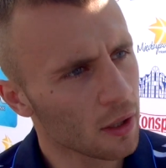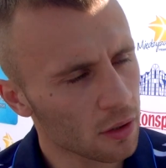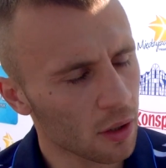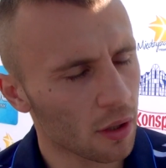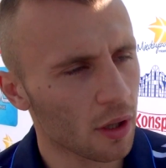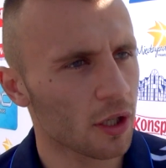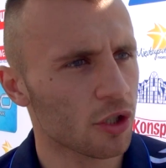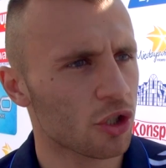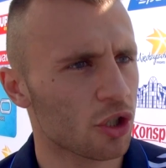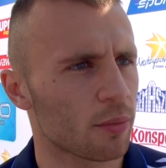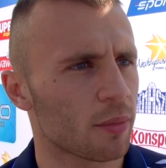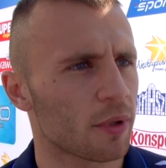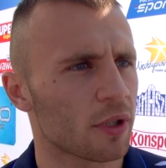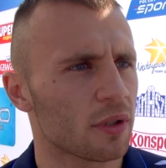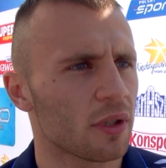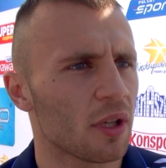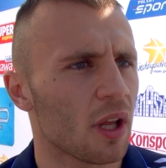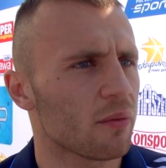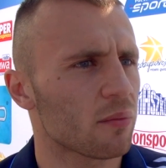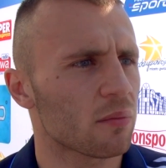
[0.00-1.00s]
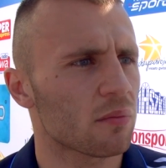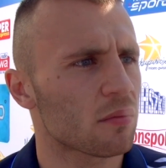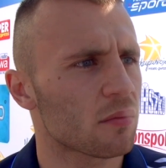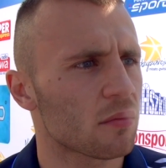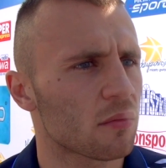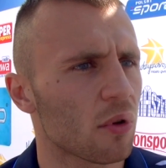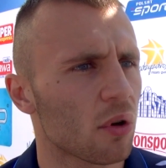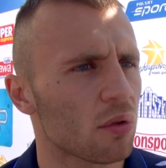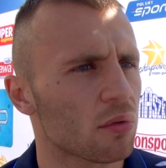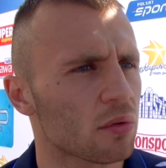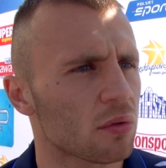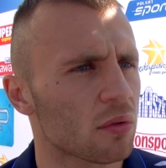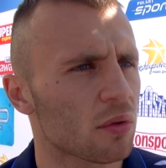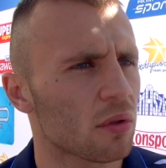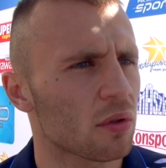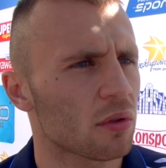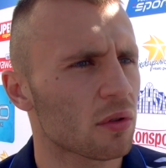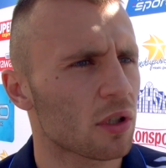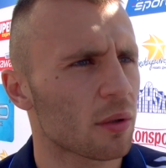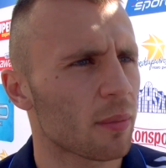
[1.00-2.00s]
No zobaczymy. Nie, on,
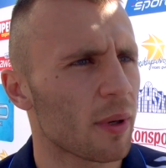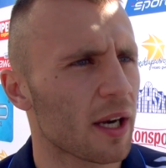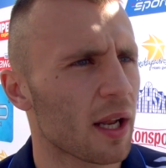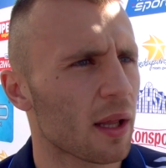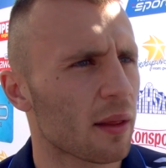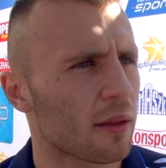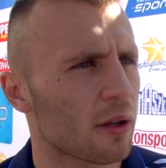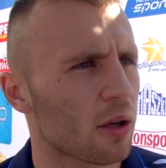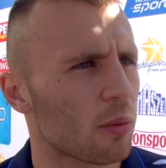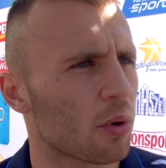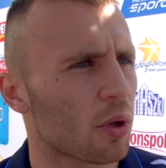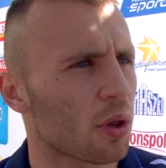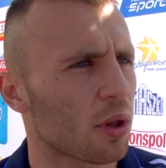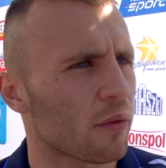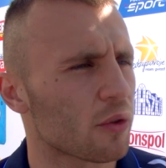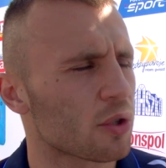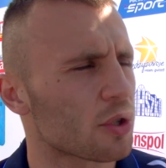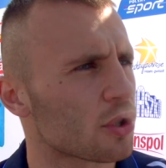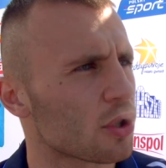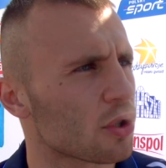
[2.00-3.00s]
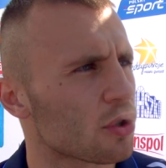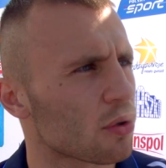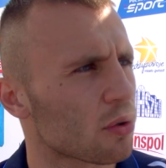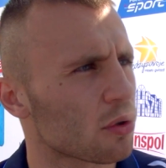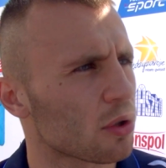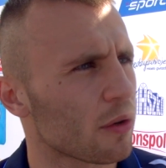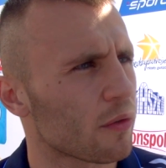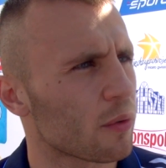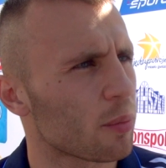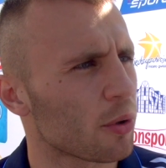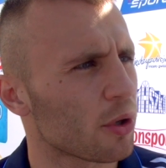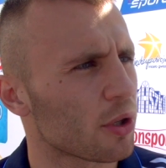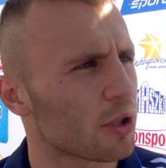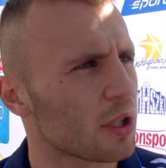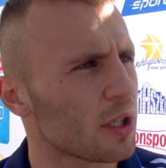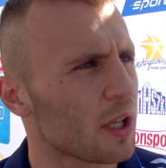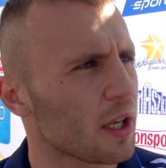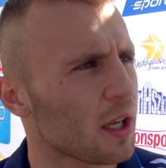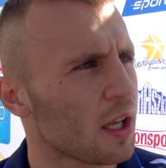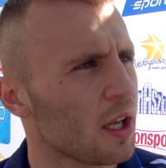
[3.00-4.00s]
on chyba raz tylko boksowo 10-rundowy
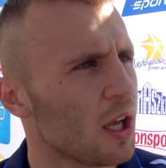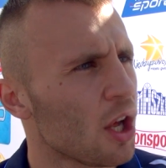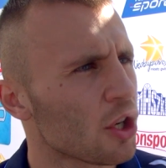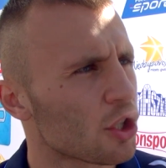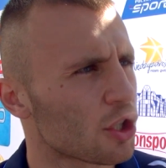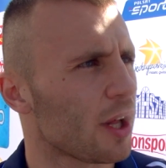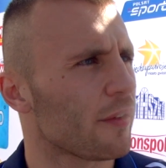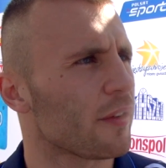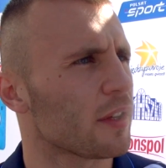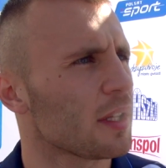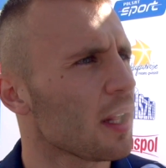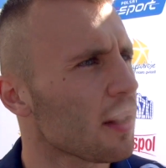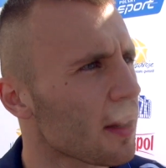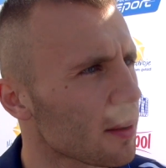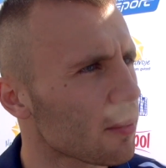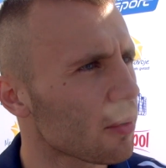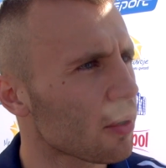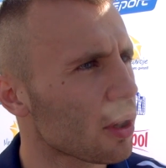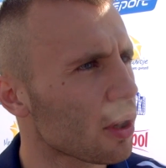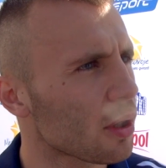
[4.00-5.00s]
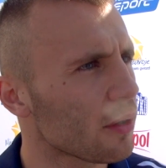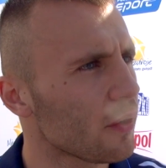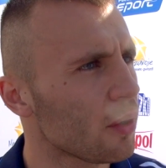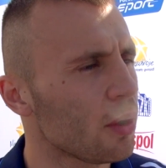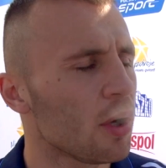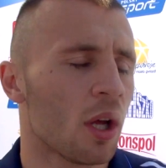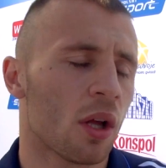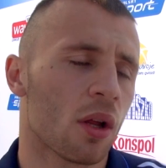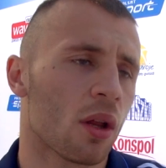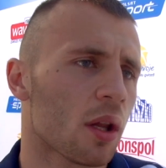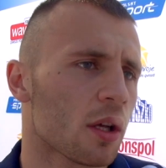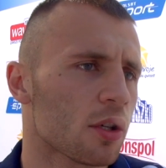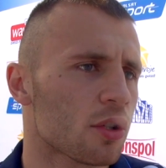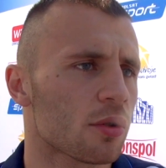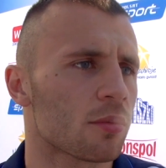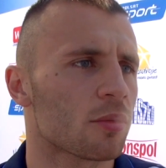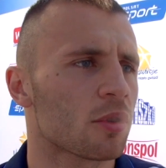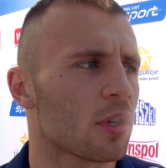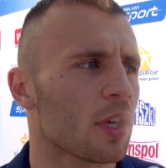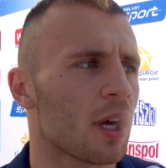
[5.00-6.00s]
pojedynek, czy nawet nie za boksowo.
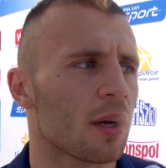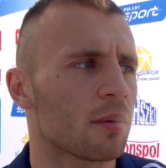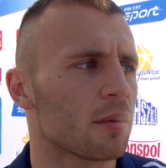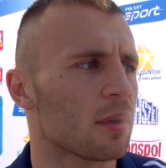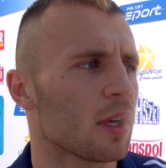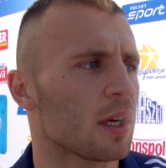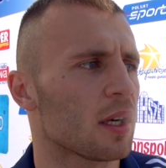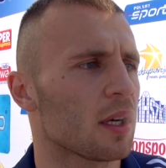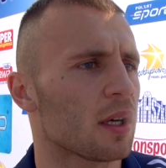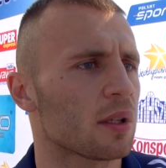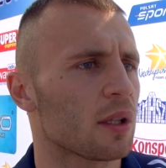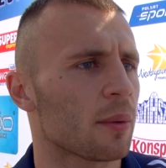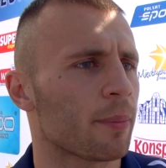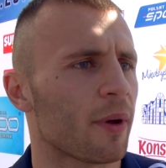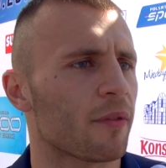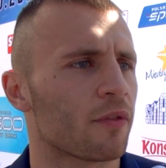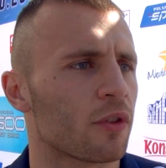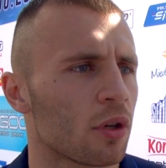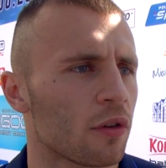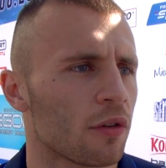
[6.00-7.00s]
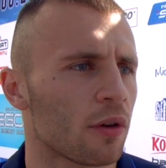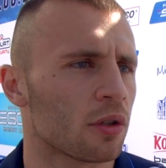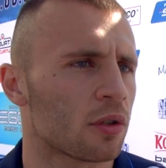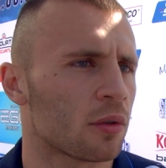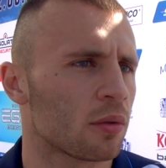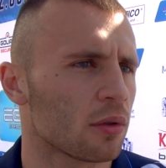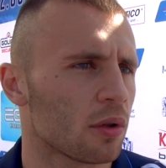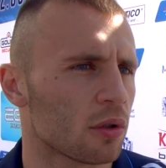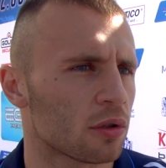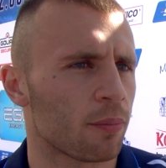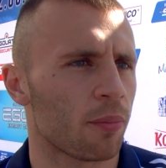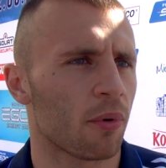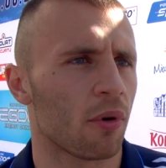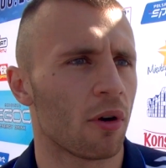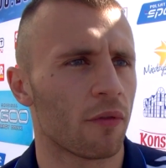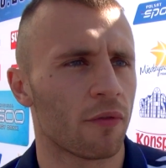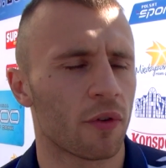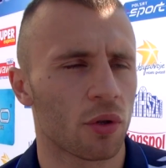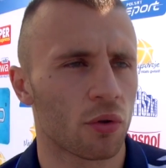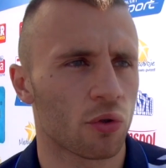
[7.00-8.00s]
Zobaczymy, no ja, ja na pewno od, od
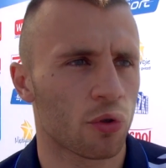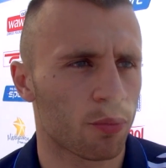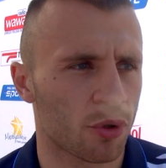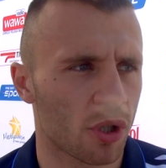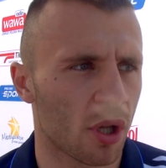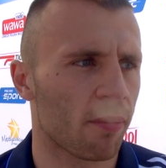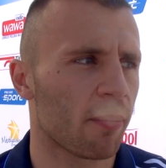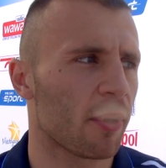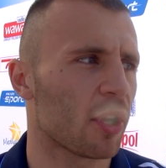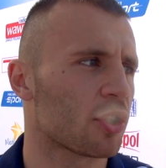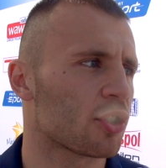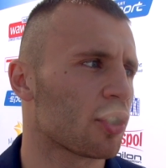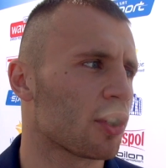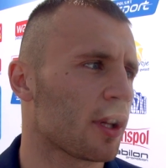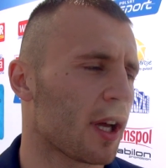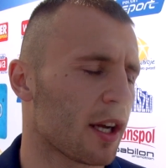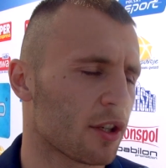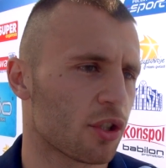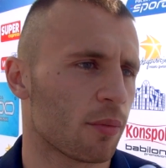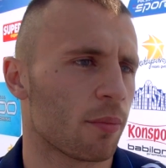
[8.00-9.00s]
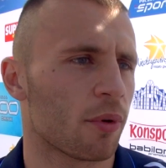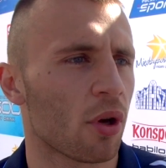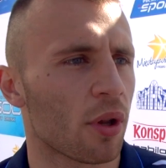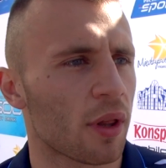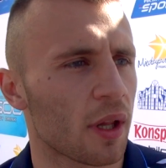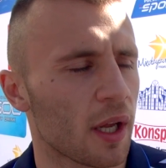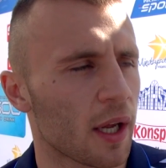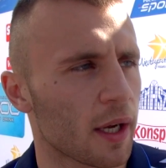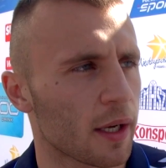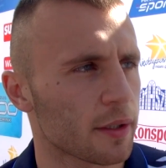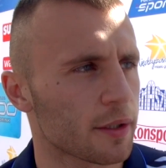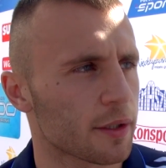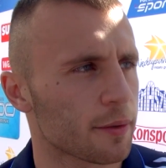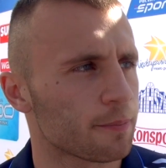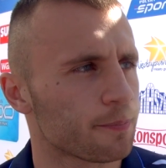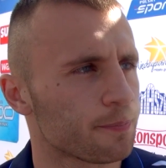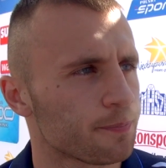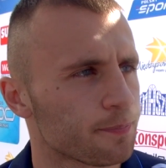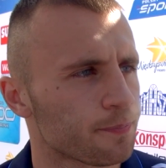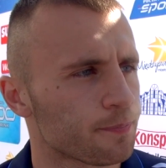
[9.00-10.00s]
połowy już przyspieszę tak, żeby go zajechać.
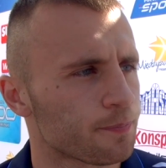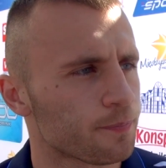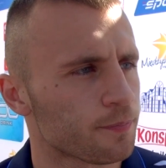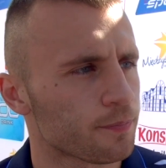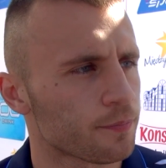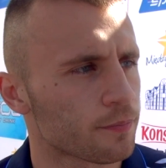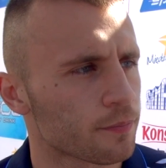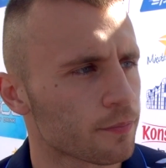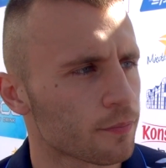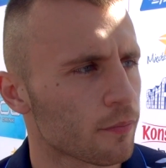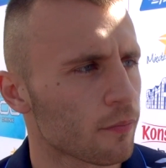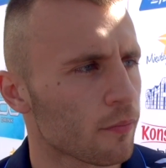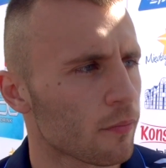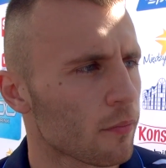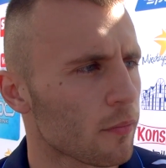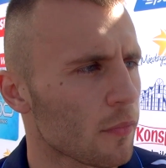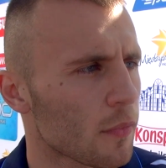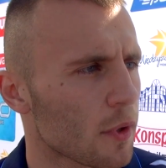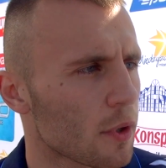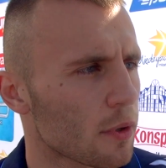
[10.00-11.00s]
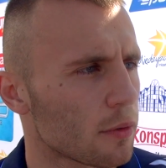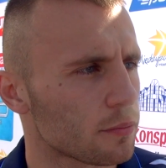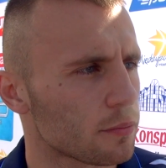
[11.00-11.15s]
Da się podchodzić